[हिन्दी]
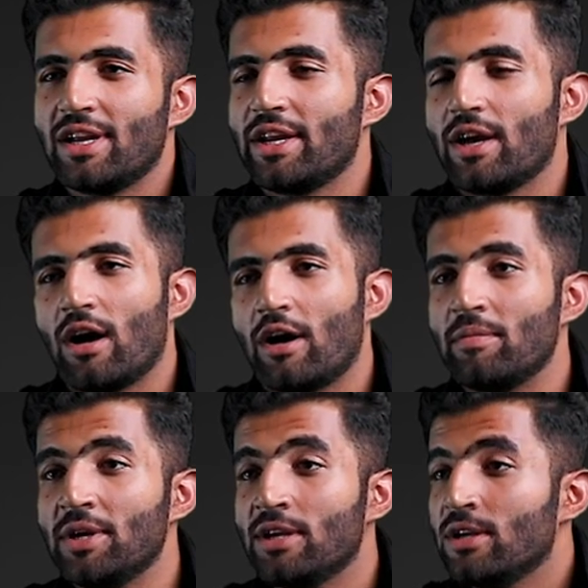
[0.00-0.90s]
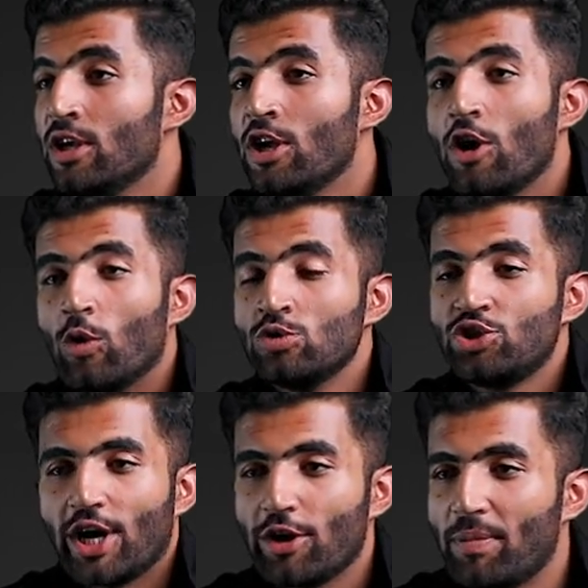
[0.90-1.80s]
लड़े आर्मी हुन
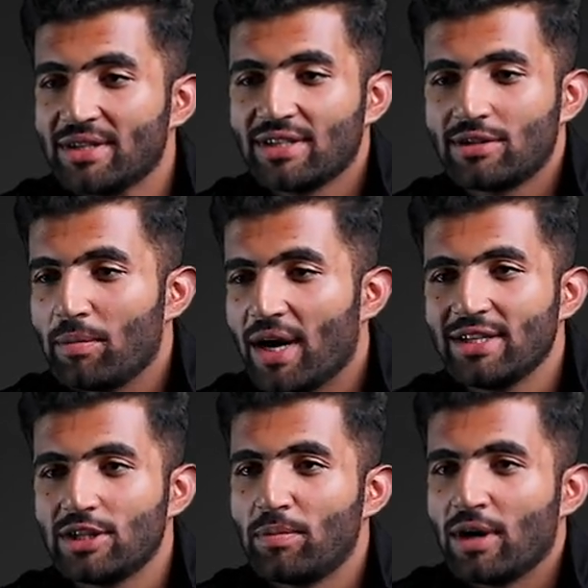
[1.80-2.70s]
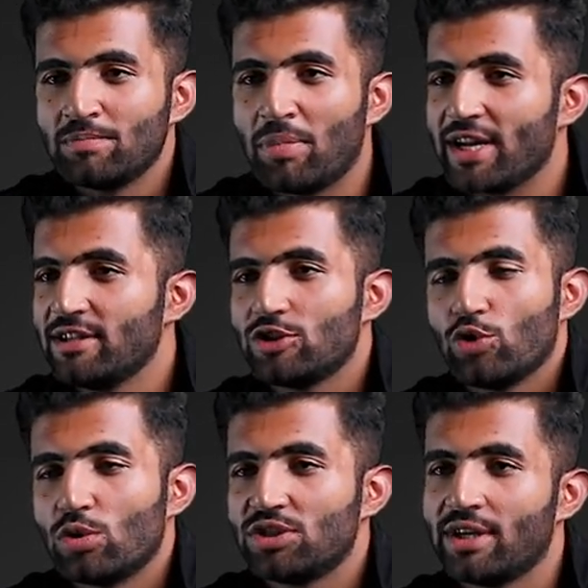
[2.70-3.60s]
चारे पास तबाही ते बारी दे
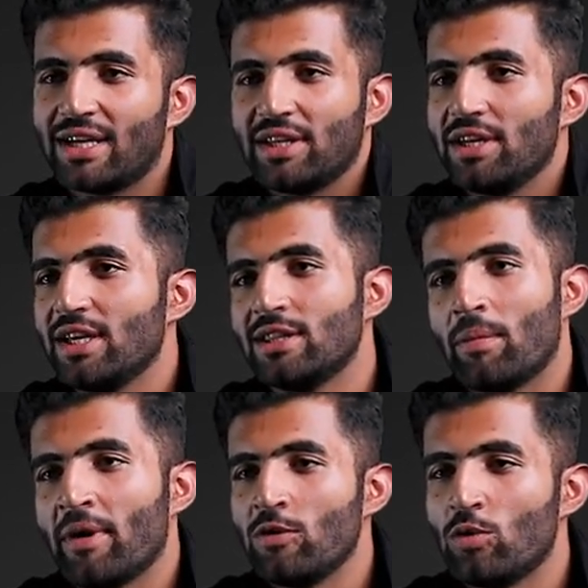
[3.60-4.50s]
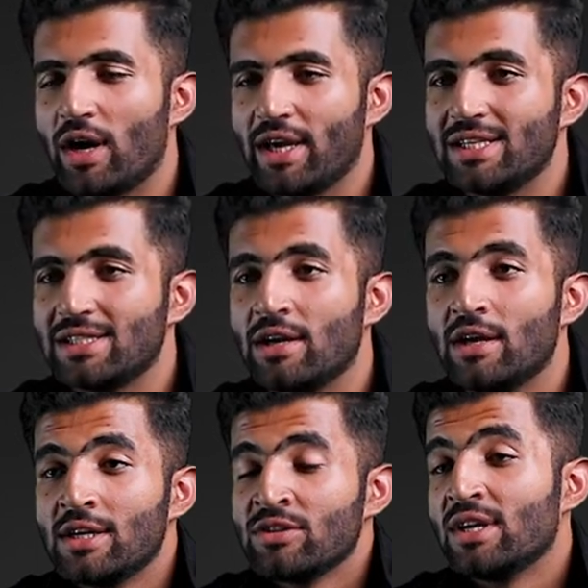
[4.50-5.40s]
शोर च राती नींद ना मैनू आई
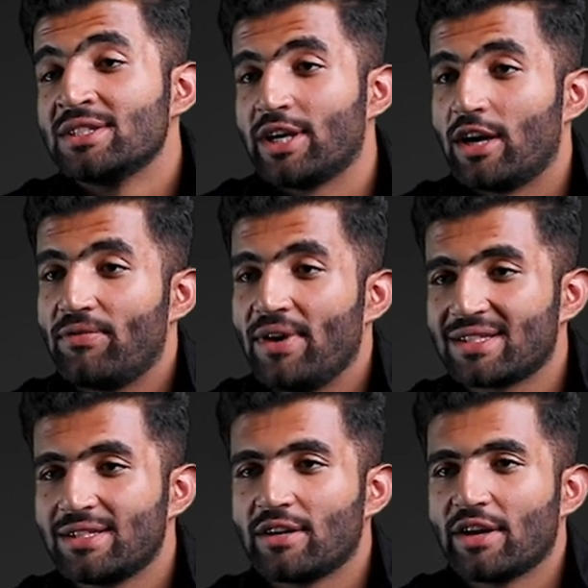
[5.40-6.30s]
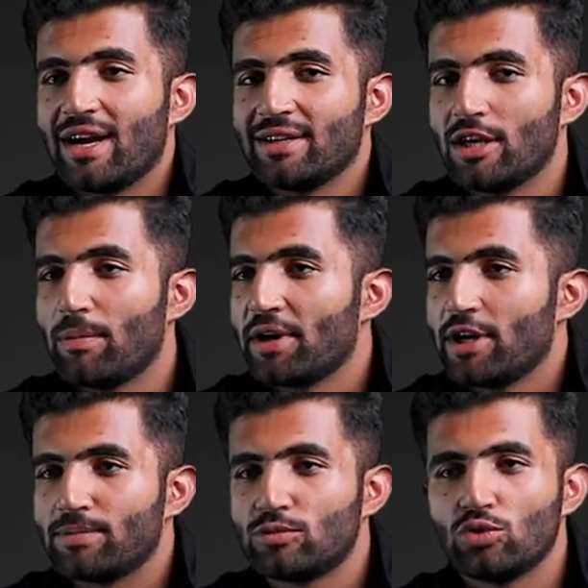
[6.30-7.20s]
साडा फैसला कर रहा दे या पर
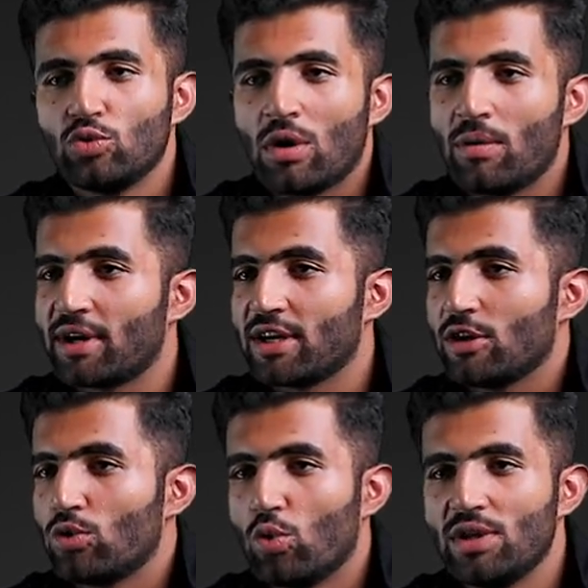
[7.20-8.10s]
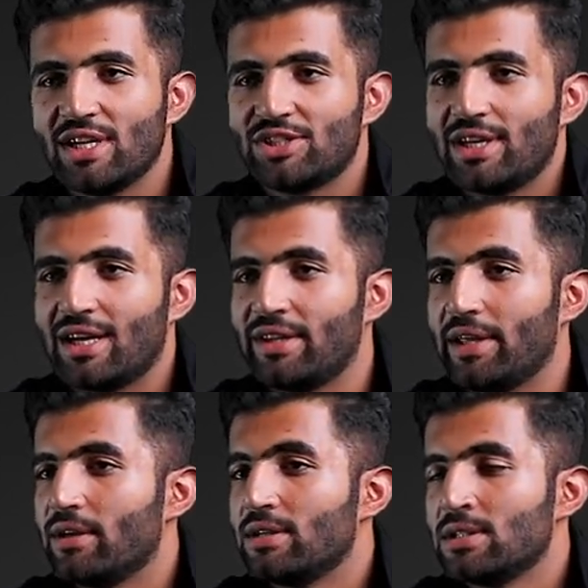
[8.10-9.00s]
रब तो दुआओं करते गोलियां चलांदे